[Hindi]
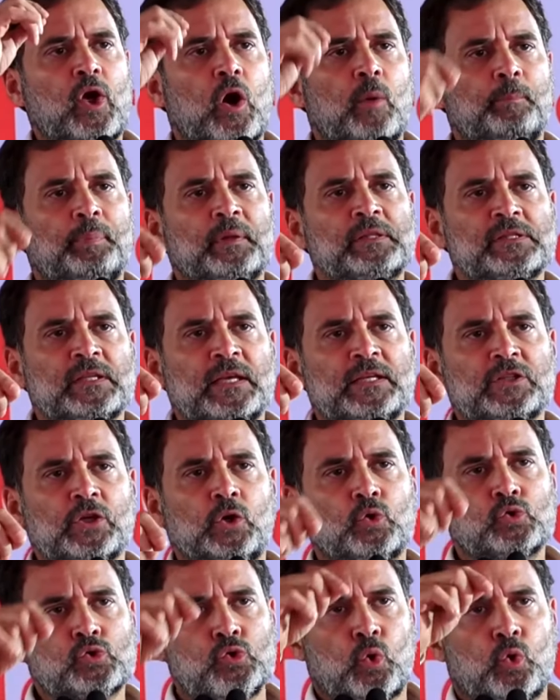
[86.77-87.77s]

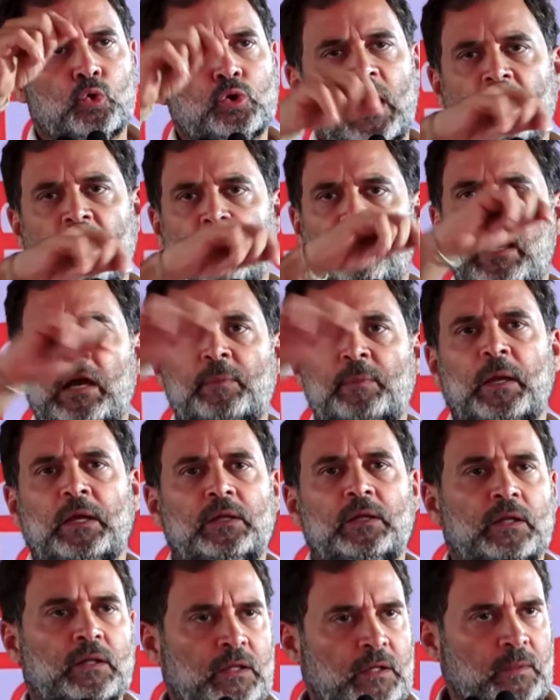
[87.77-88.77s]
कॉम्पनसेशन उसको उठा के बाहर फेंक
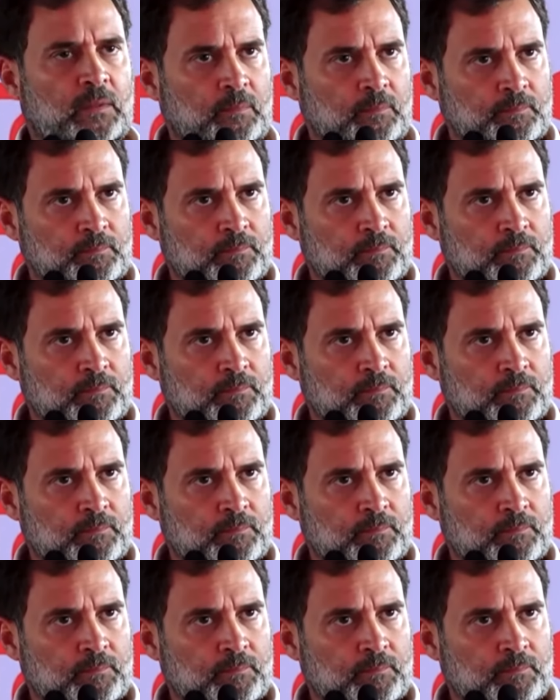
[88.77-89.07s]
देते हैं